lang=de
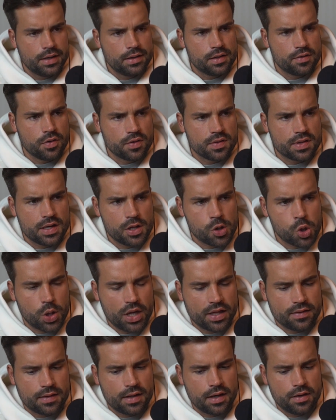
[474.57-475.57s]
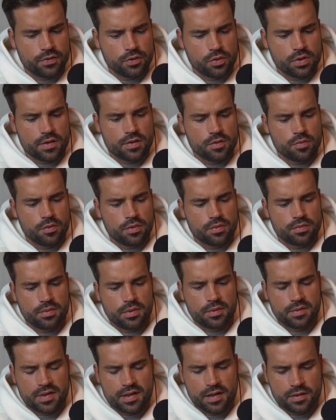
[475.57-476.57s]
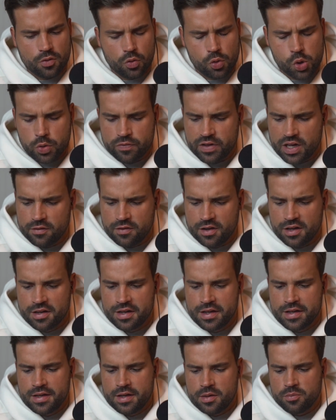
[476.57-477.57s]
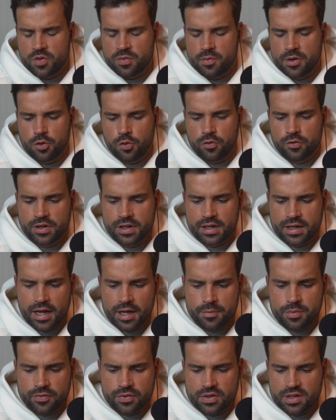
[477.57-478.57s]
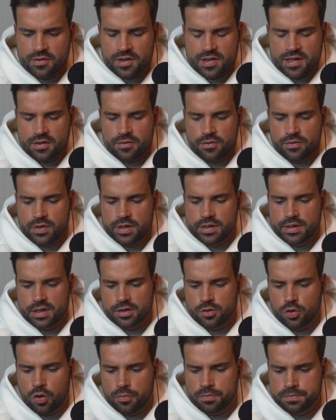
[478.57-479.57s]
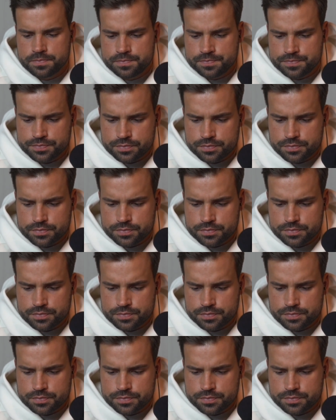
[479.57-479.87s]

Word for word: dass wir uns in der Stadt treffen oder so. Ist halt auch schwer, war. Müssen wir irgendwie eine Kneipe finden. Ich weiß ja nicht, wie viele dann kommen.